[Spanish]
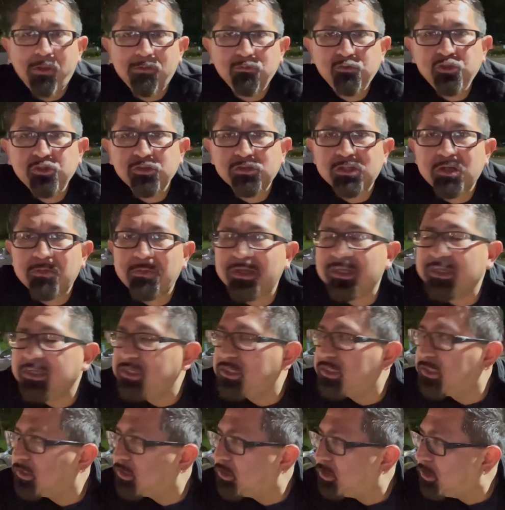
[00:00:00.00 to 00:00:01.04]
Yo trabajé
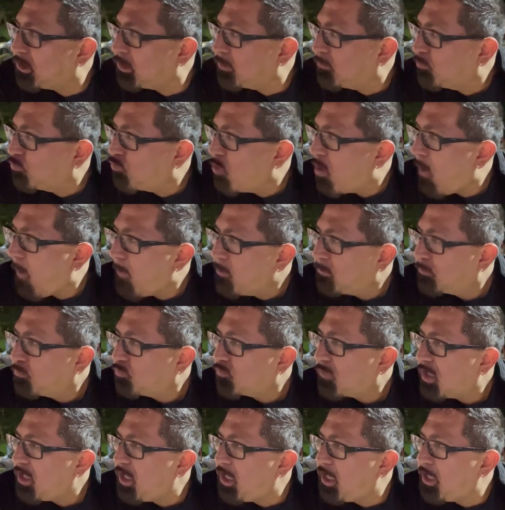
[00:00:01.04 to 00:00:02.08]
aquí
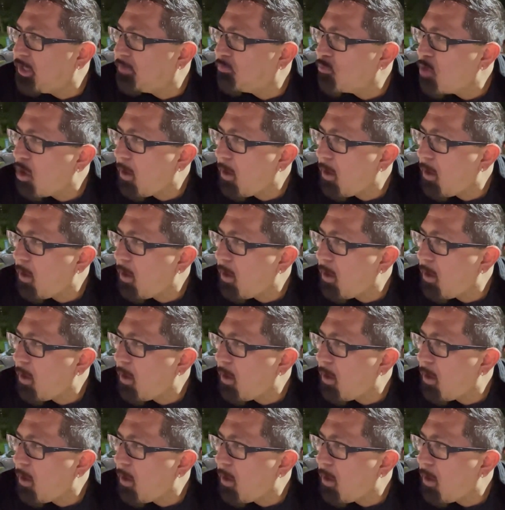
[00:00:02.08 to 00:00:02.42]
en,